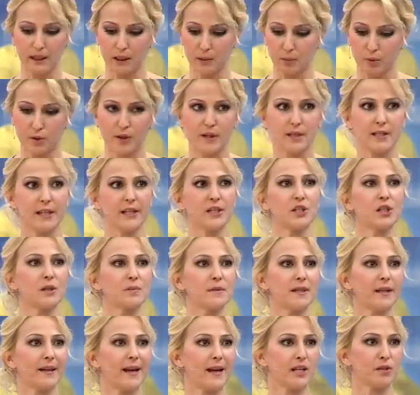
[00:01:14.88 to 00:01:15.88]
ki bu kızla hiç
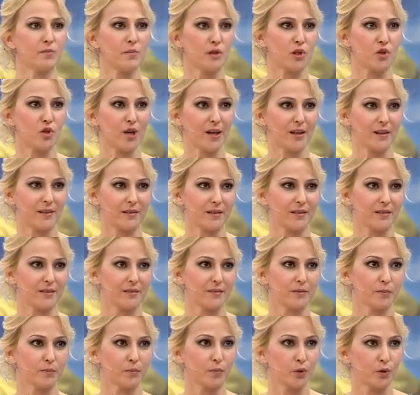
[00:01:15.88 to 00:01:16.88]
kimse gezmeyecek.
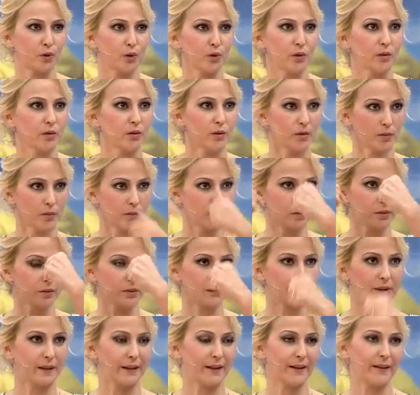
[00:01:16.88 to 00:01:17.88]
Bütün Oo.
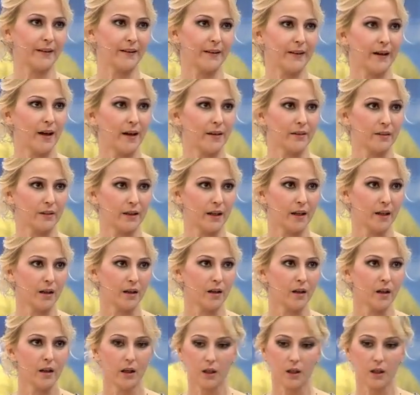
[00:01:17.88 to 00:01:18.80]
şeye Reyhanlı'ya.